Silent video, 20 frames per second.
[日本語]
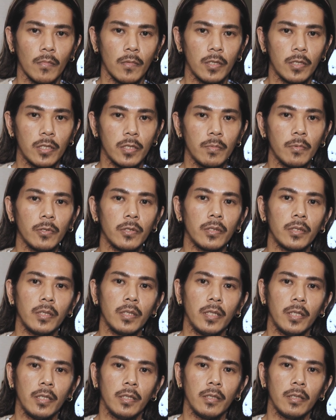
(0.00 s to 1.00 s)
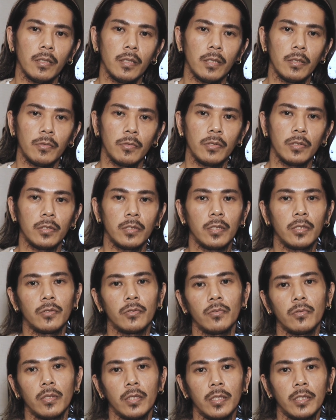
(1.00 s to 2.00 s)
に絞って、えー、堀内さん
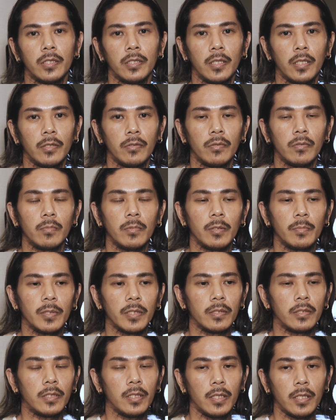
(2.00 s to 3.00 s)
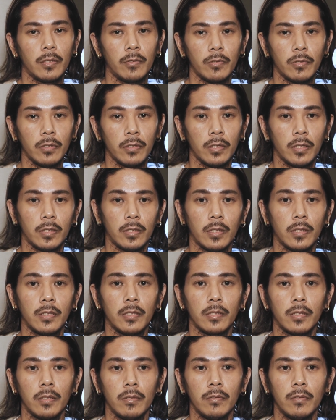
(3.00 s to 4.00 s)
紹介したいと思います前回6人だったんで
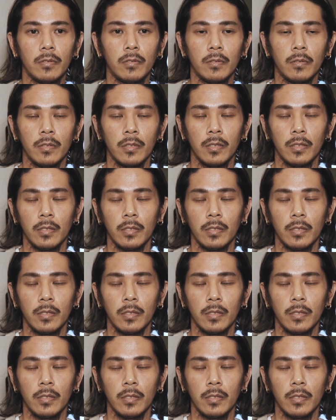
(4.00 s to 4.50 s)
すけど